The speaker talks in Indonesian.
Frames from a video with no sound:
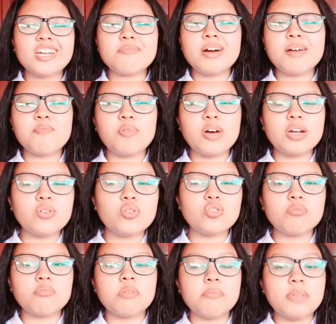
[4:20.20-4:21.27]
kemampuan
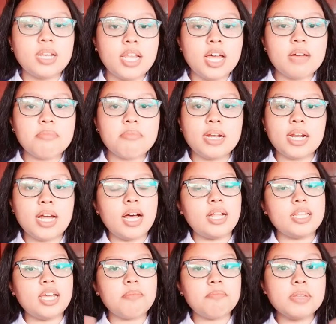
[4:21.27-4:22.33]
untuk memilah mana
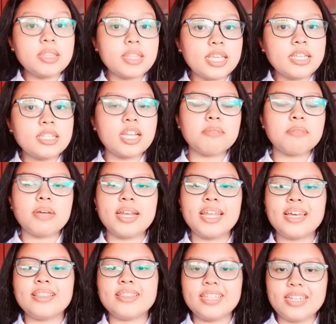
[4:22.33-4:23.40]
hal yang penting dan
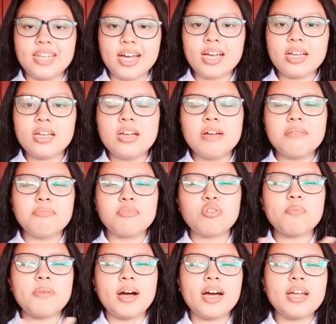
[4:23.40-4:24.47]
mana yang tidak
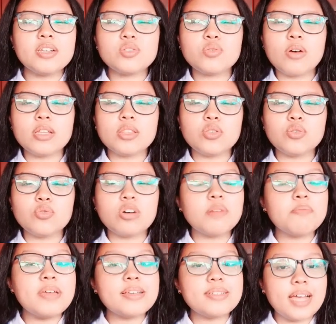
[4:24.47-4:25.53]
merupakan suatu
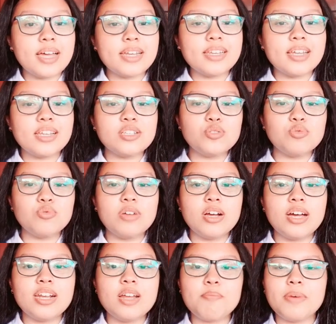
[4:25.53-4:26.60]
kebiasaan yang
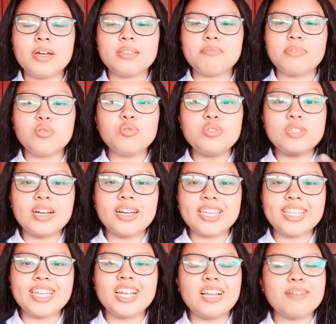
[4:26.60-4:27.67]
juga dapat menunjang
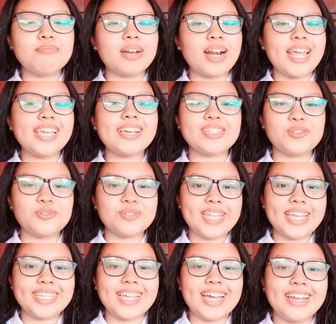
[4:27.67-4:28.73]
kita dalam meraih
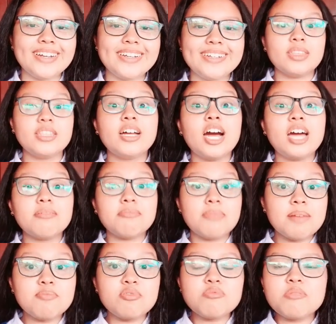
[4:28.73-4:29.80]
kesuksesan. Dengan
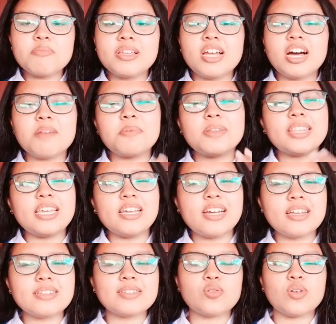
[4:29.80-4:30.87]
mampu memilah
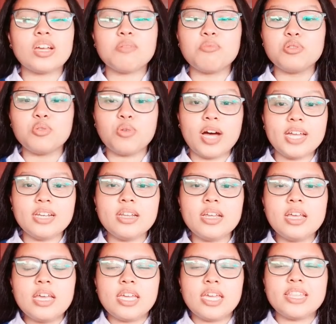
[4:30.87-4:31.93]
kepentingan sesuai kebutuhan,
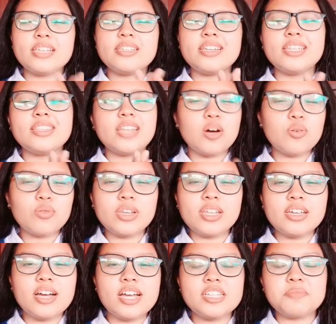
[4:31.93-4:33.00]
kita jadi tahu
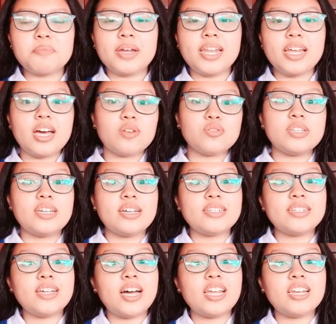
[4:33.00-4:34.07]
nih guys mana yang harus
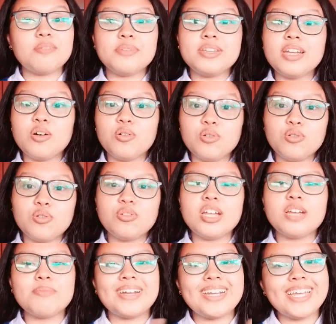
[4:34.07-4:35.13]
dikerjakan lebih dahulu
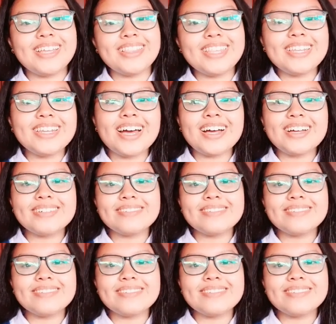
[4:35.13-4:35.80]
dan mana yang tidak.